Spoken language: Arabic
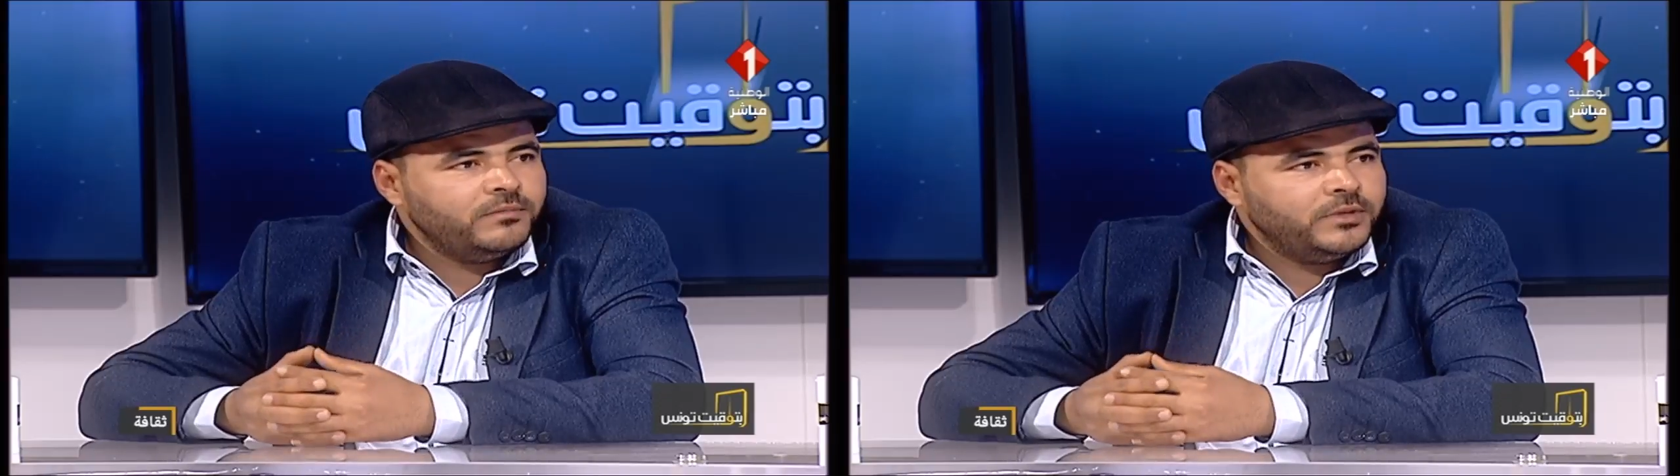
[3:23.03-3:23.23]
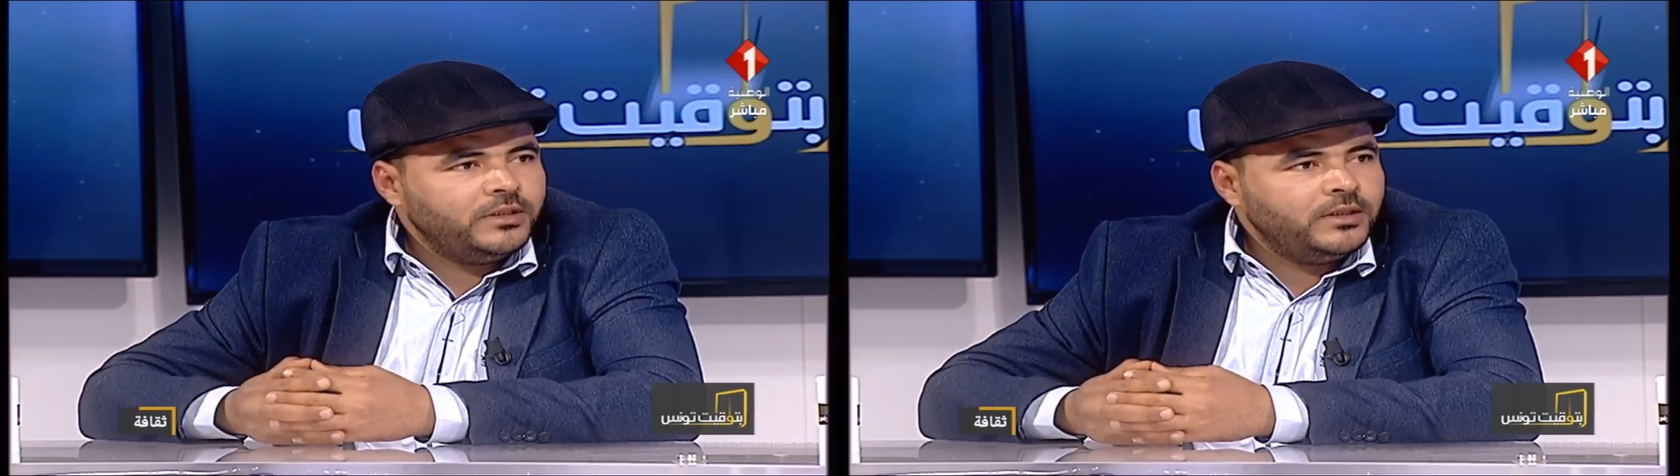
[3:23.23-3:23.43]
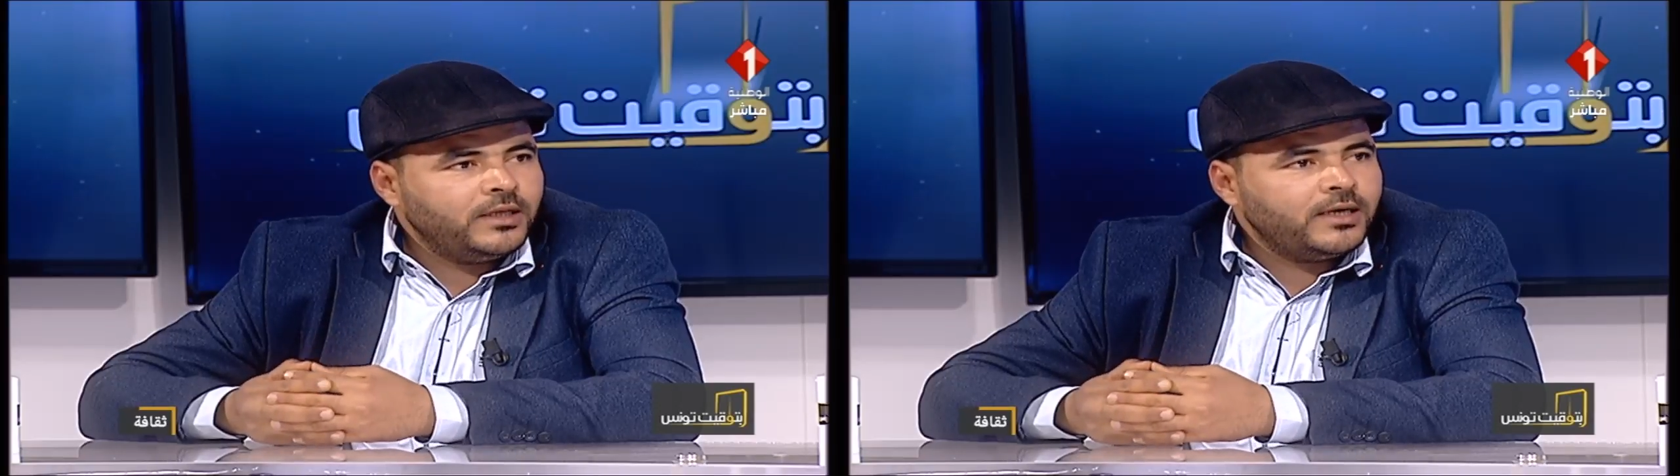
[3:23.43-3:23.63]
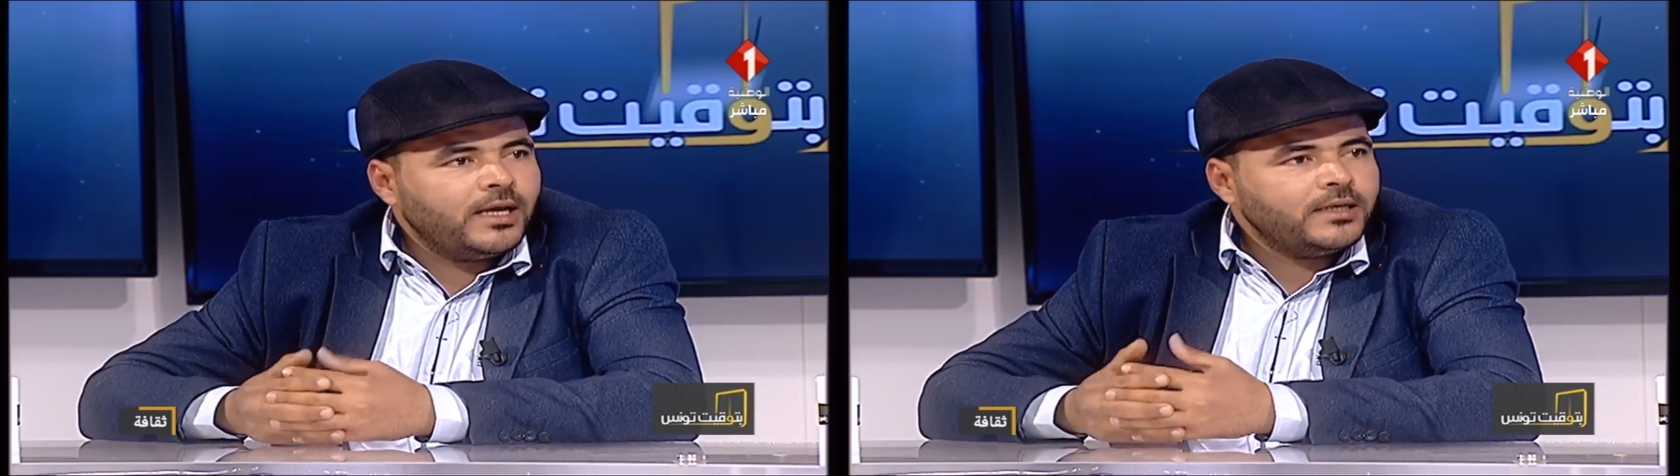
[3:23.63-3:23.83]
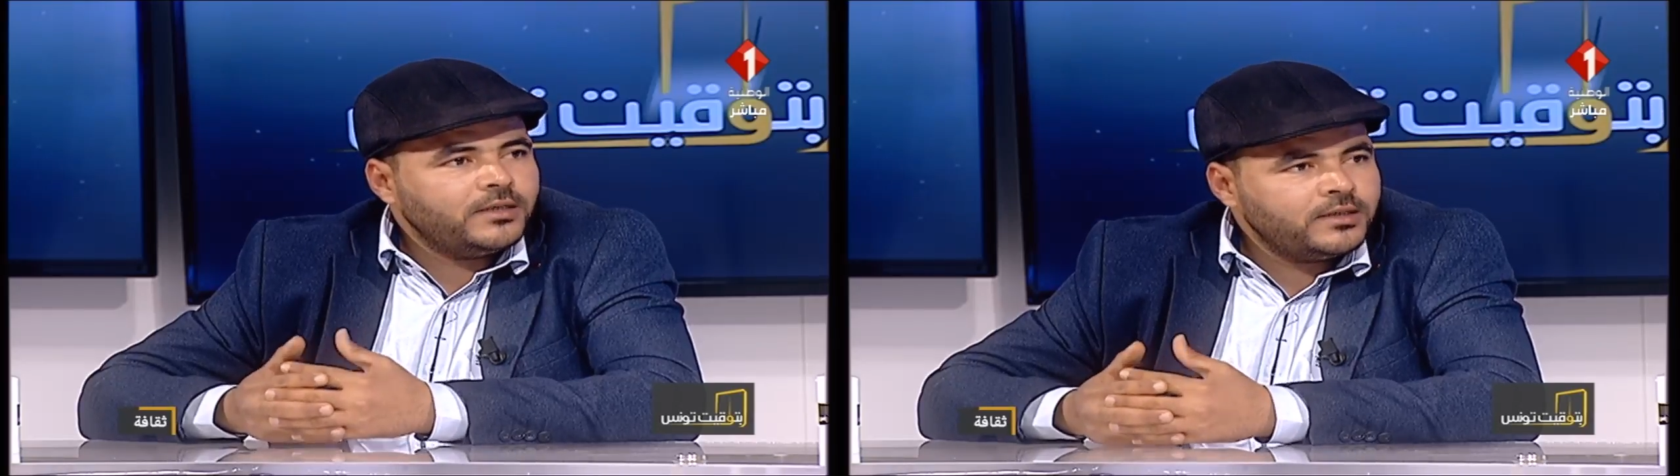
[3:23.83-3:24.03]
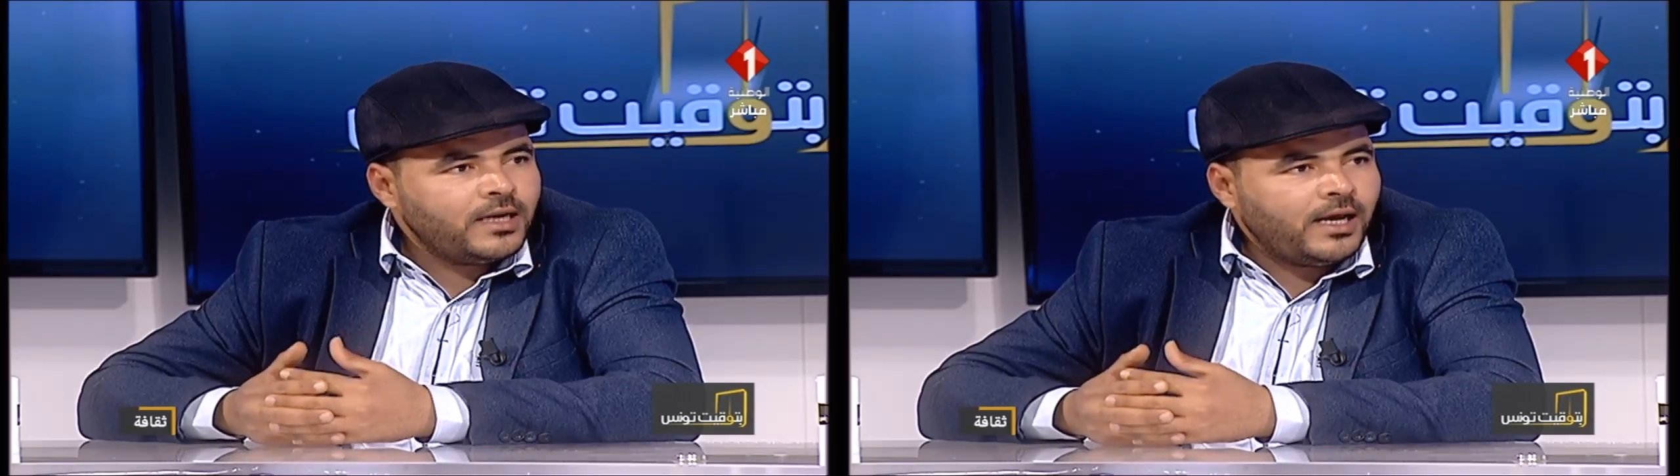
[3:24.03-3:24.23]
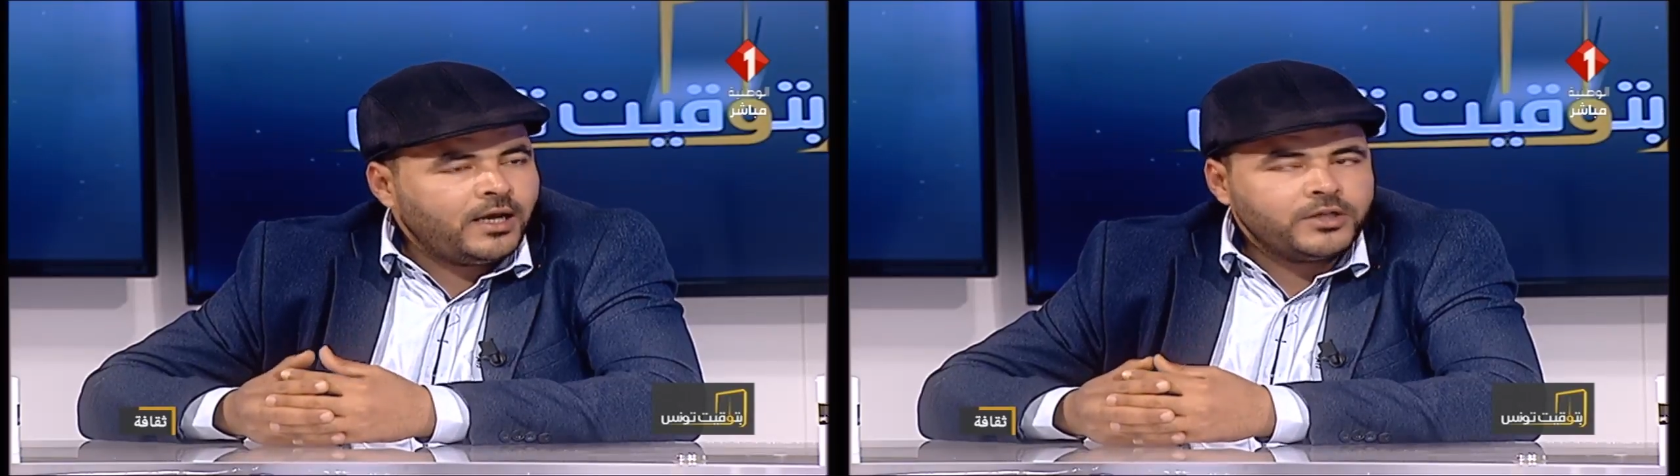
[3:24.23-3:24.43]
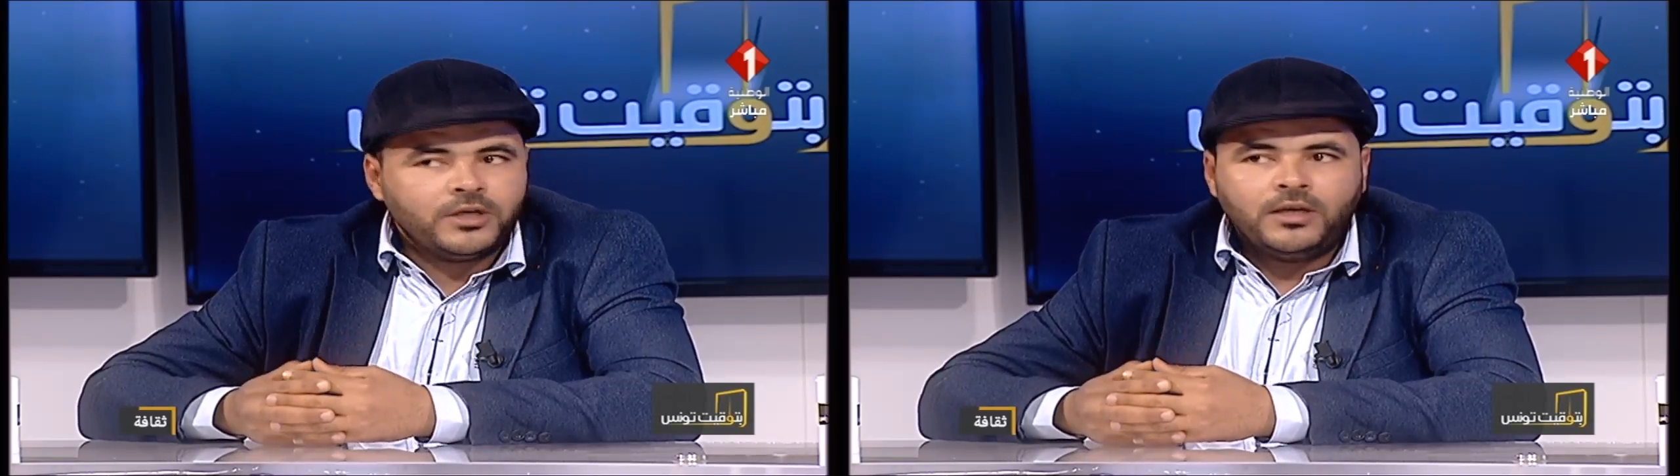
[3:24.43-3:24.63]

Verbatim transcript: مدنين رانا اسسنا حاجه